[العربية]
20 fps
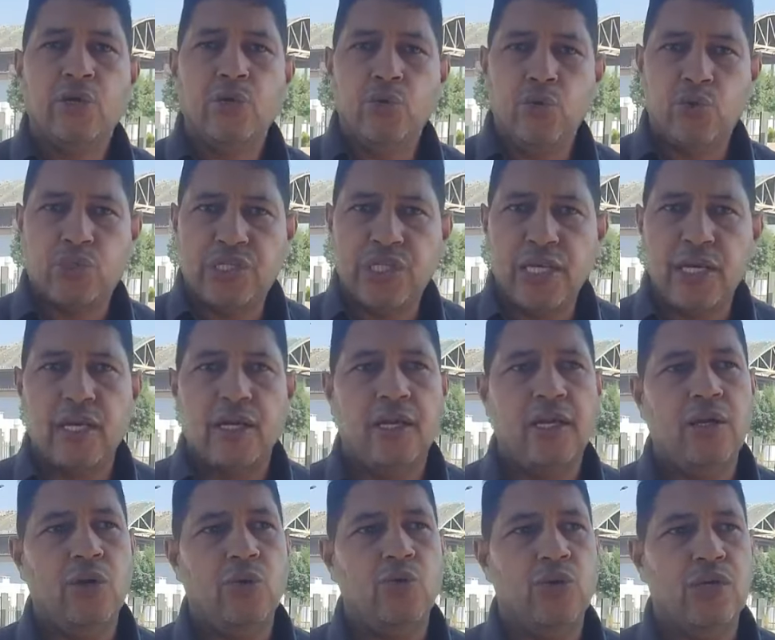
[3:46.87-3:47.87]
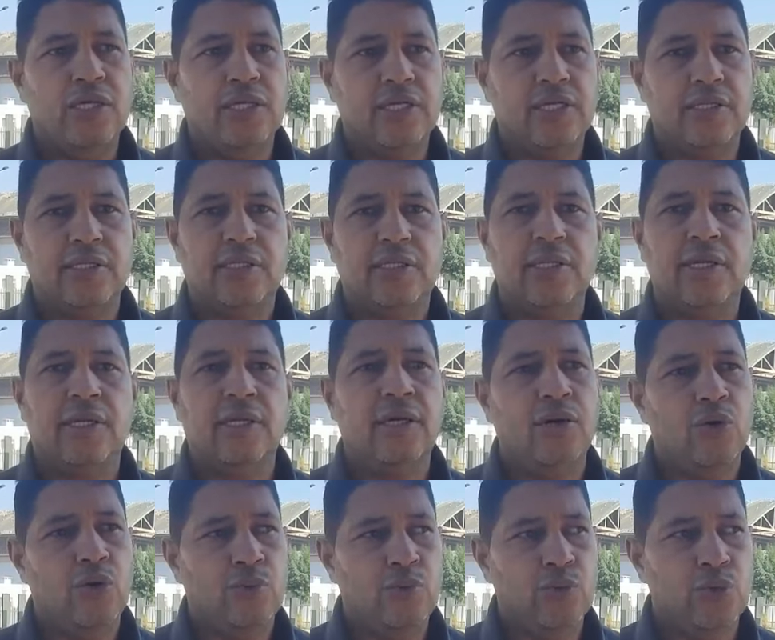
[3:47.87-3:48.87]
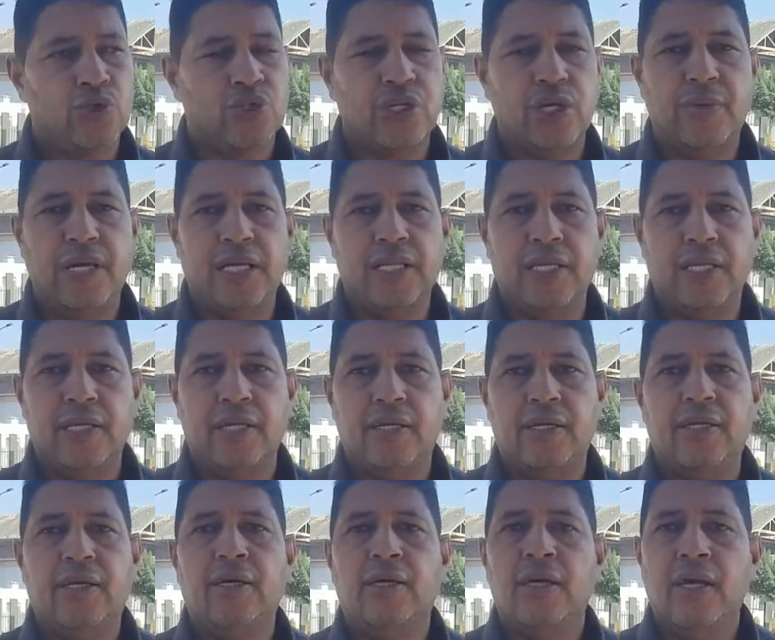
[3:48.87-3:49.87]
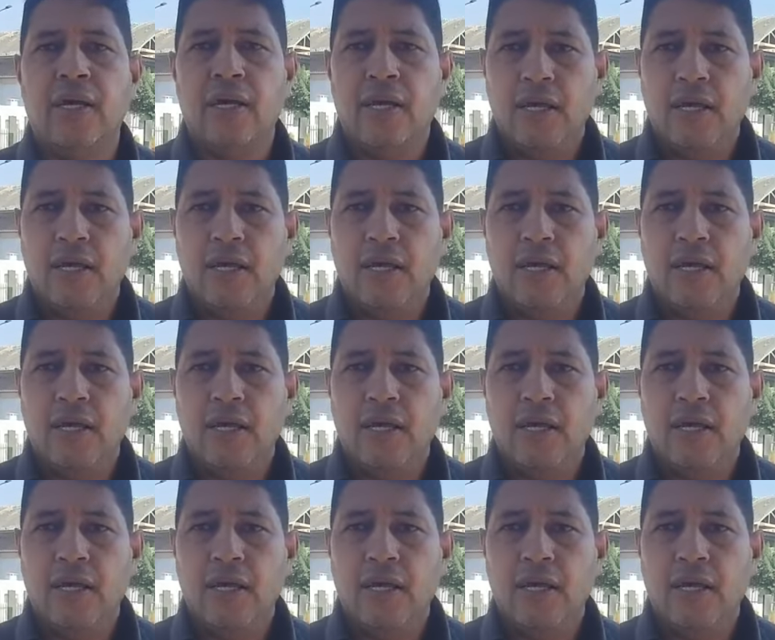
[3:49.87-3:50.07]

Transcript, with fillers: يسيء للوليدات ديالنا والمجتمع ديالنا